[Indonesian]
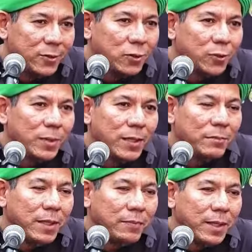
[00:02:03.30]
untuk
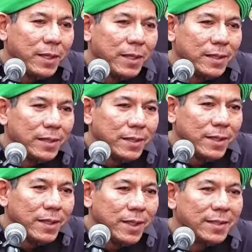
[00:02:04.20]
menambah pahala
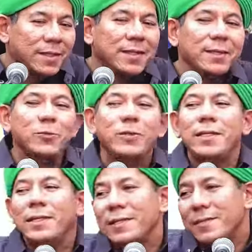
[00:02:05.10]
kita hanya dengan
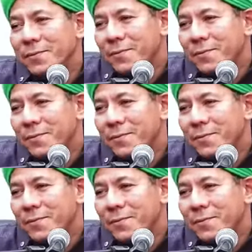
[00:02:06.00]
ujian.